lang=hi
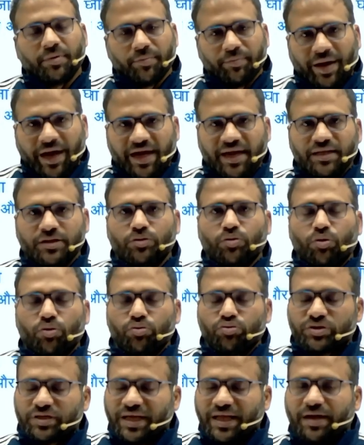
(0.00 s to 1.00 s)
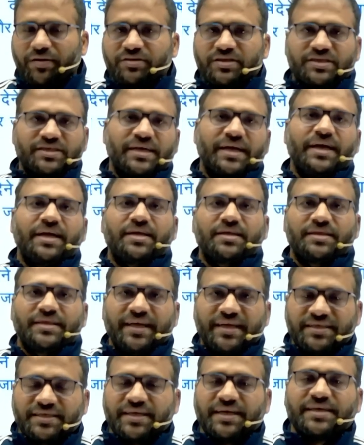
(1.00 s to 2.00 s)
भारत और उसके अलावा छः
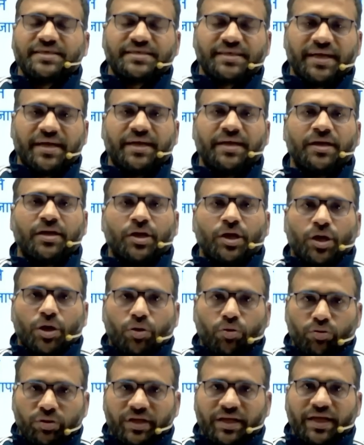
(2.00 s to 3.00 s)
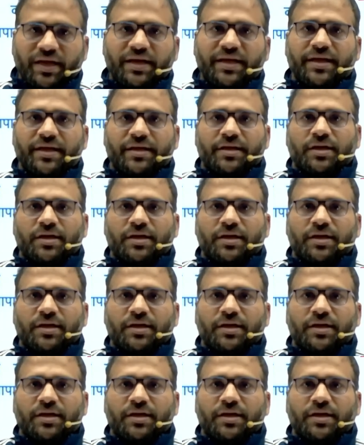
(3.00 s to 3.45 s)
देश ऐसे हैं उनके लिए